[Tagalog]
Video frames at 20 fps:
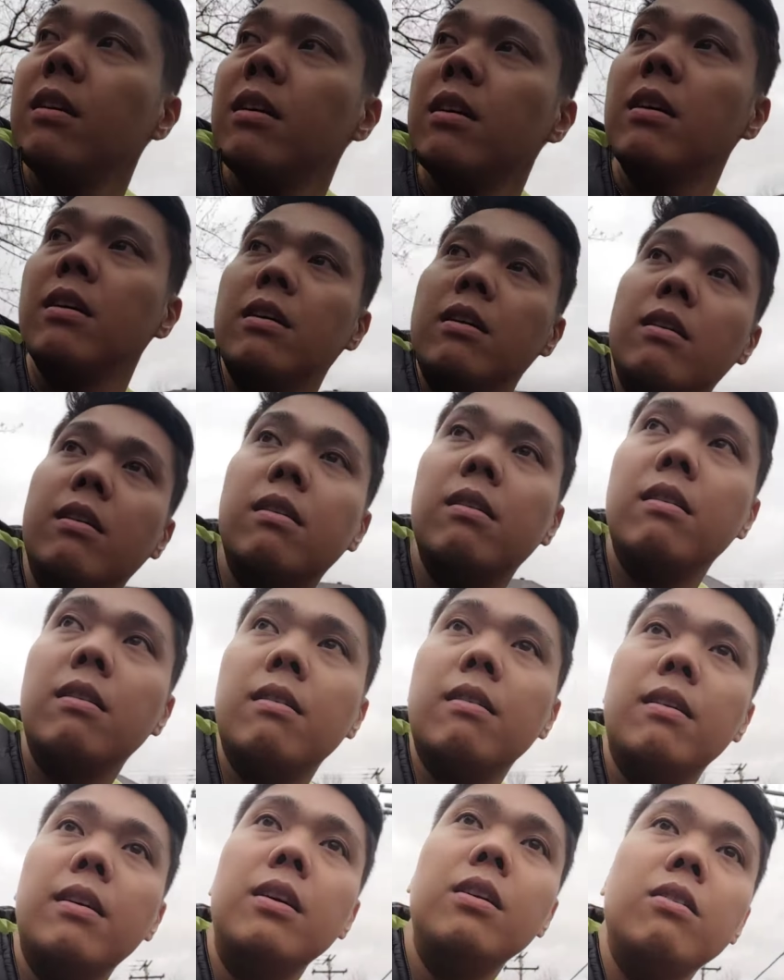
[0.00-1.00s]
niya sa likod. oh.
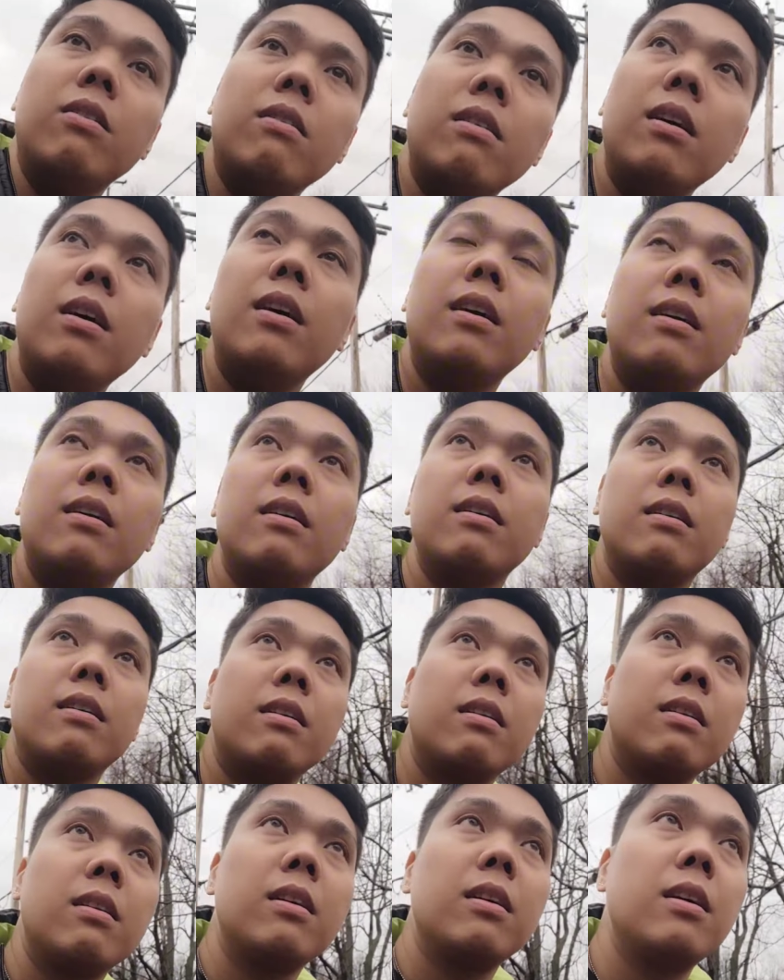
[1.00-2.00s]
Eh. Ayo nga.
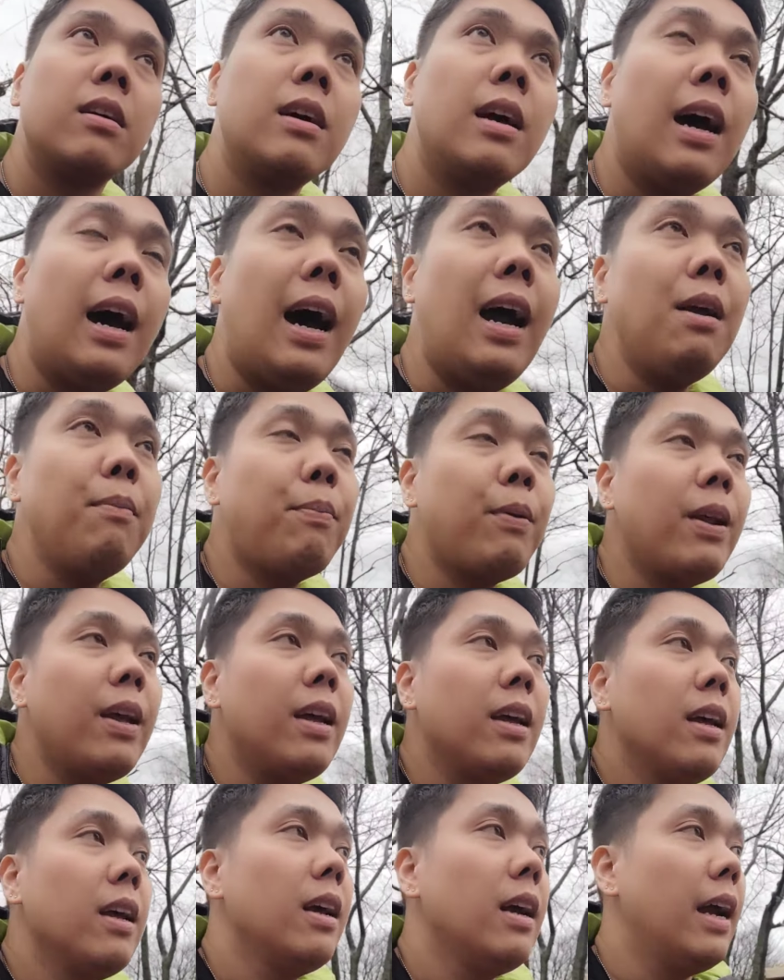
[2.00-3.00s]
Dito tayo sa Ay, pre,
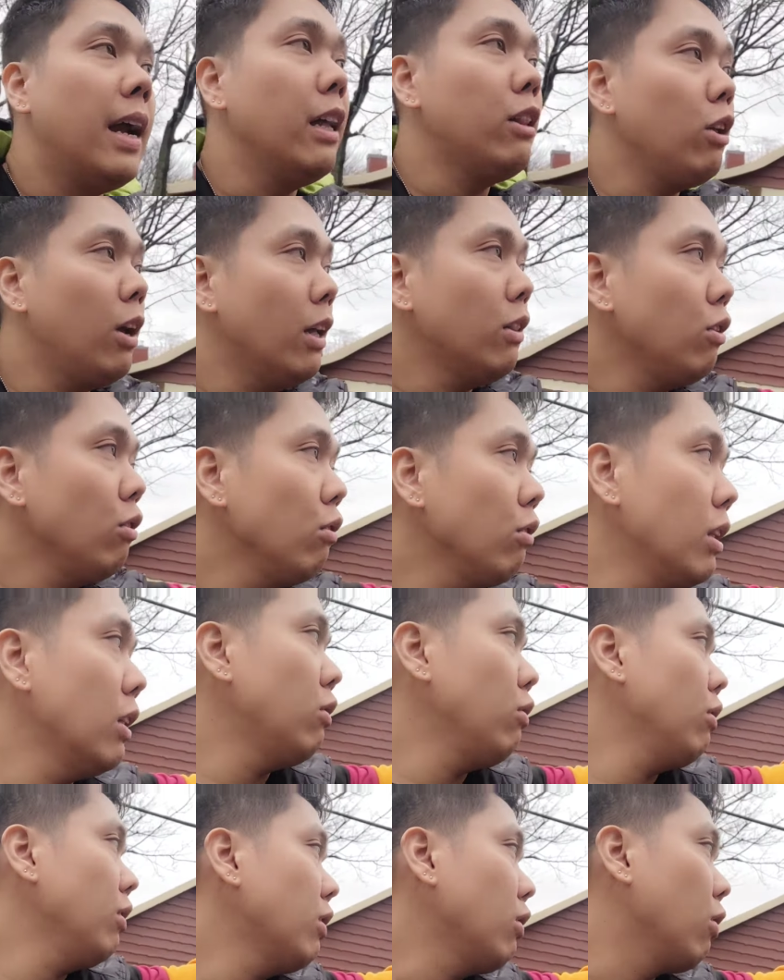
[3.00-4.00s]
oh. et,
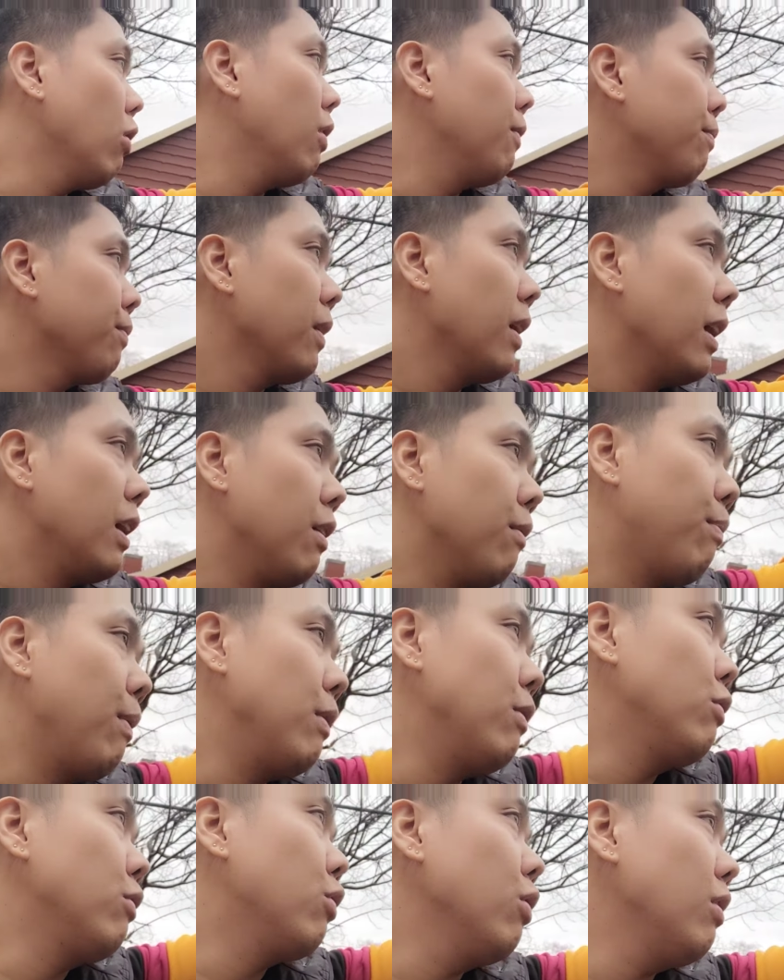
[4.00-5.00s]
itong ito,
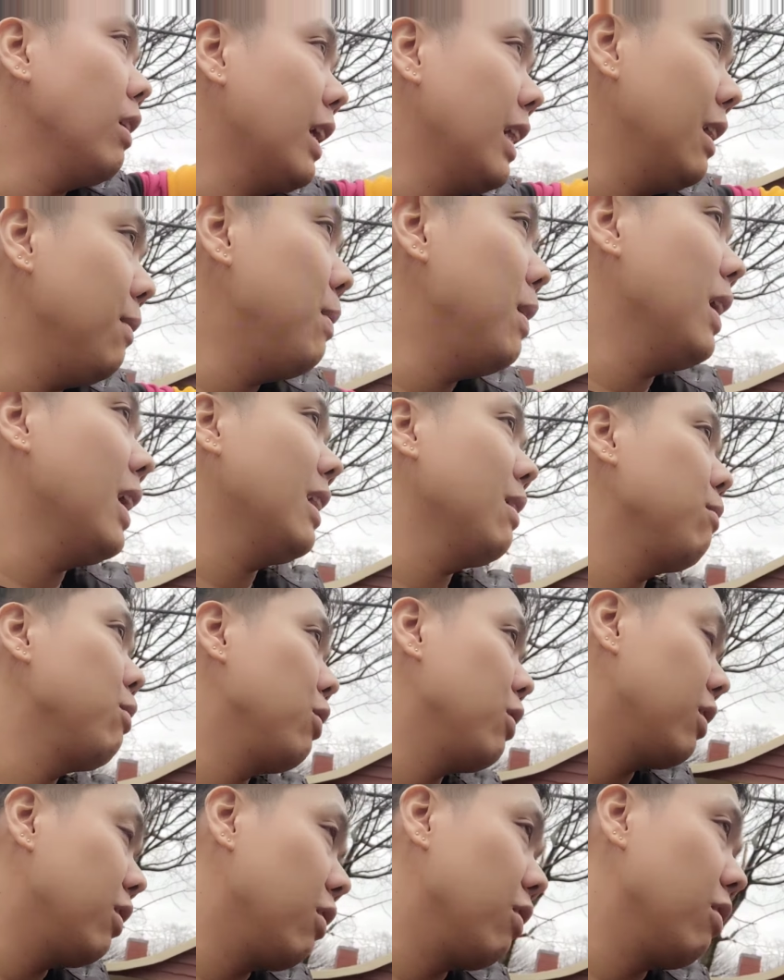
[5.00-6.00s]
yung doon, naki- di ba nakita mo
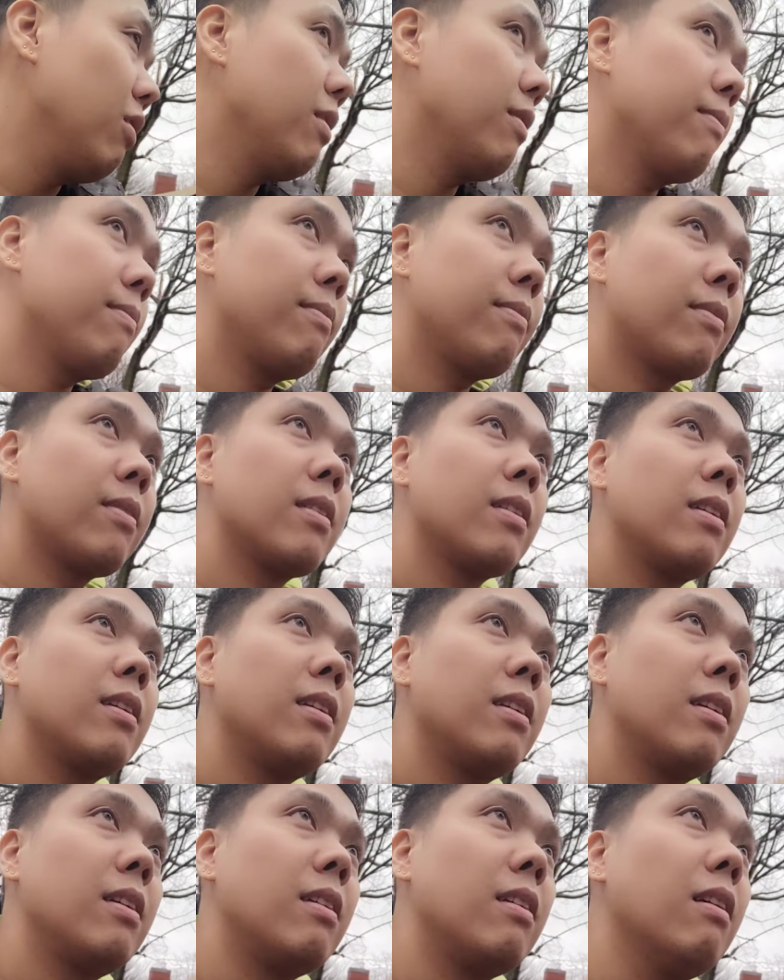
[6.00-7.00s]
yung doon? Ito ka, oh.
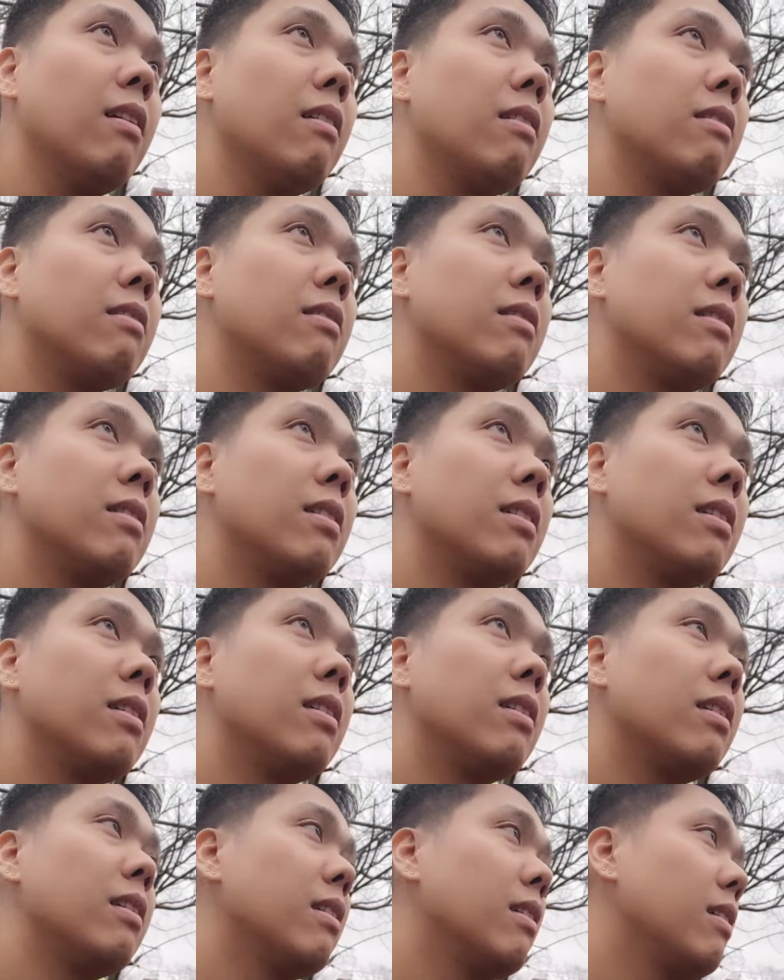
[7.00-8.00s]
Oh. Dito
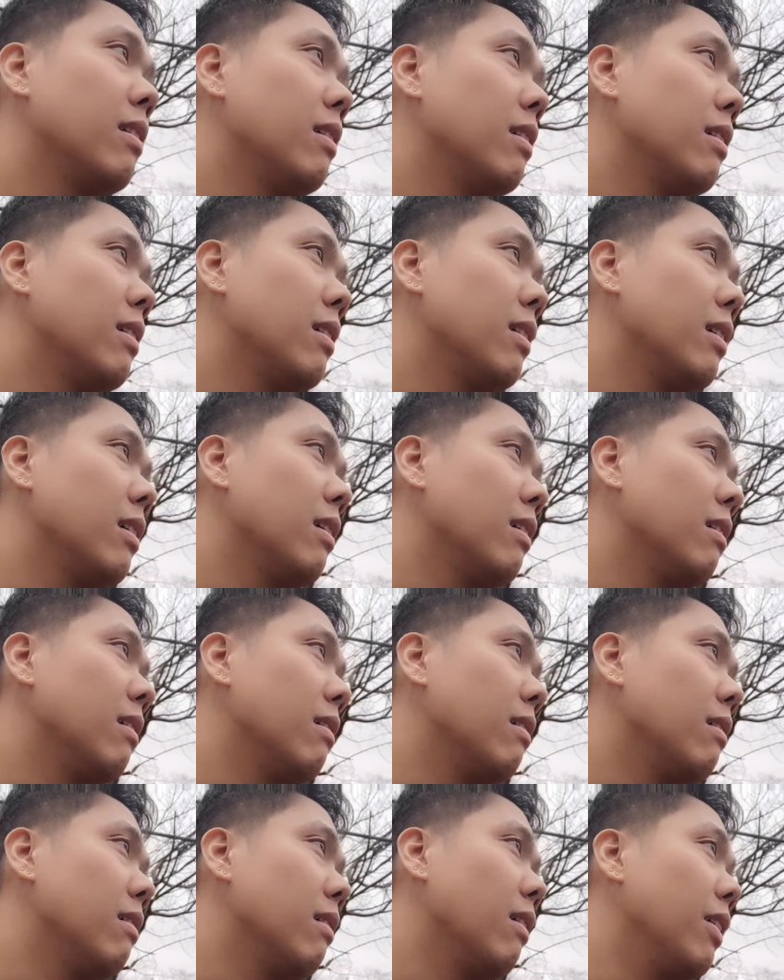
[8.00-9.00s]
ako. CM natin
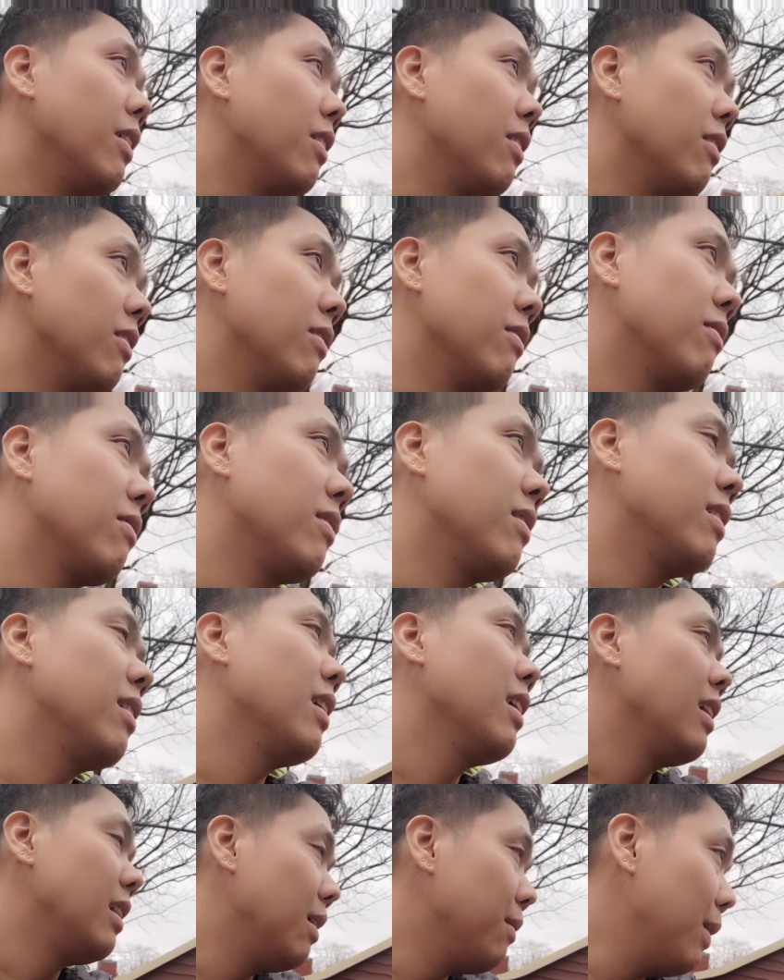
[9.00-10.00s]
yun. Oh, yun. Oh.
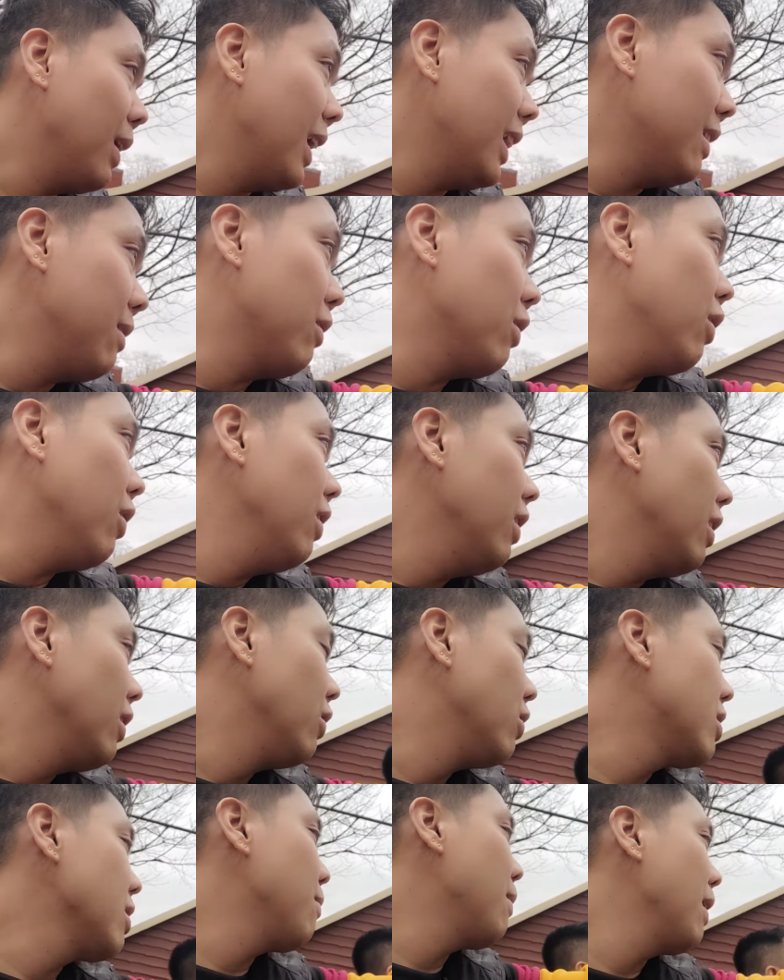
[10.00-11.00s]
Di ba nakita ito?
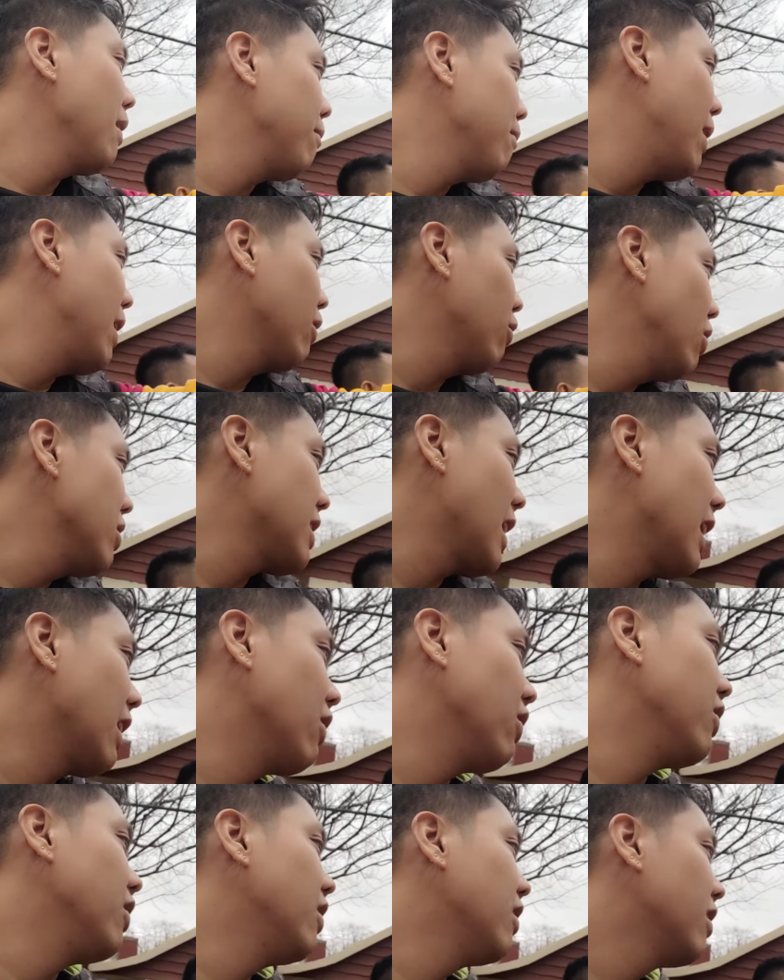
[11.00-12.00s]
Doon sa balcony sa
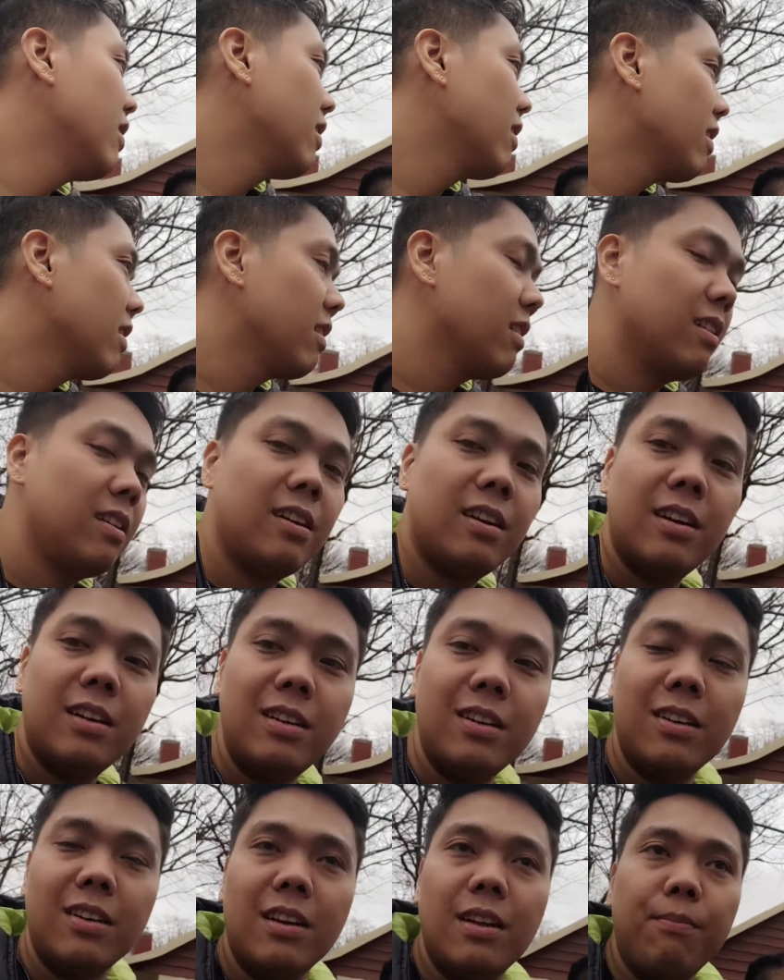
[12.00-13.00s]
likod. Hmm.
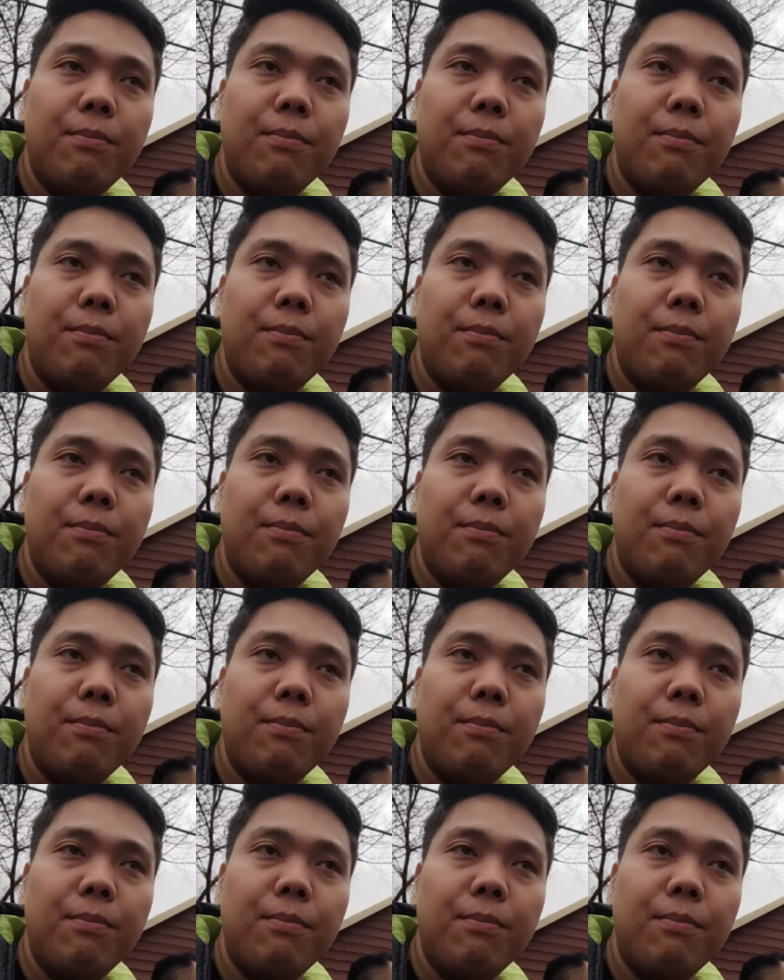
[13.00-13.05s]
Yun.